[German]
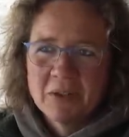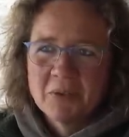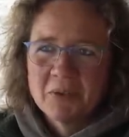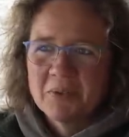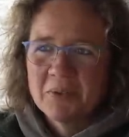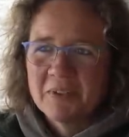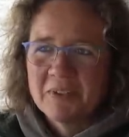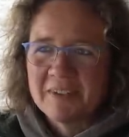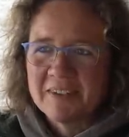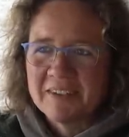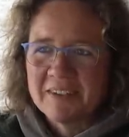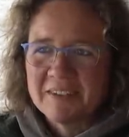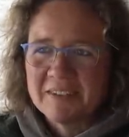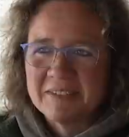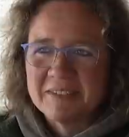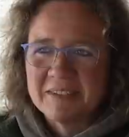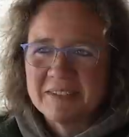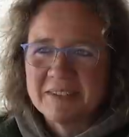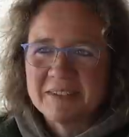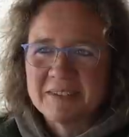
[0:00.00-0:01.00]
Und
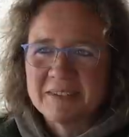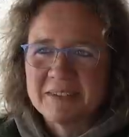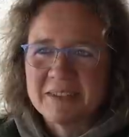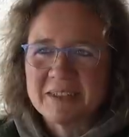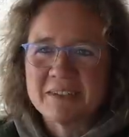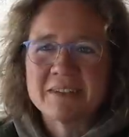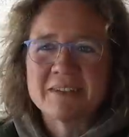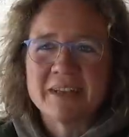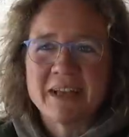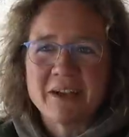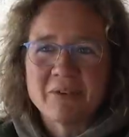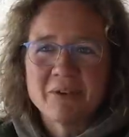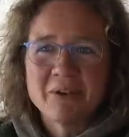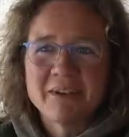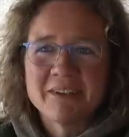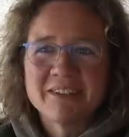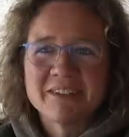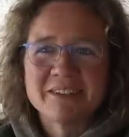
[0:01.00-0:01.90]
äh, das, das, da hört